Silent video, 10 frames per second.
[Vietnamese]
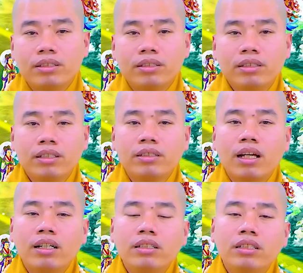nhưng
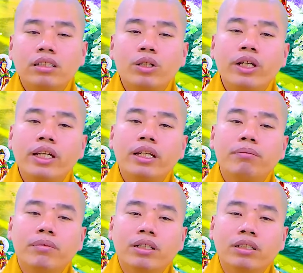tới khuya
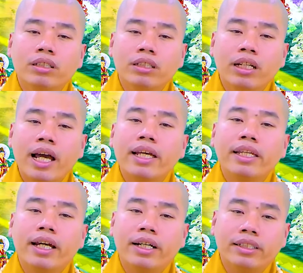12
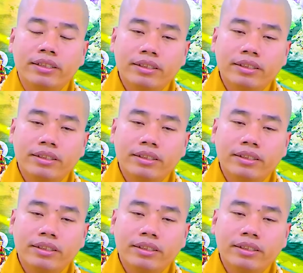giờ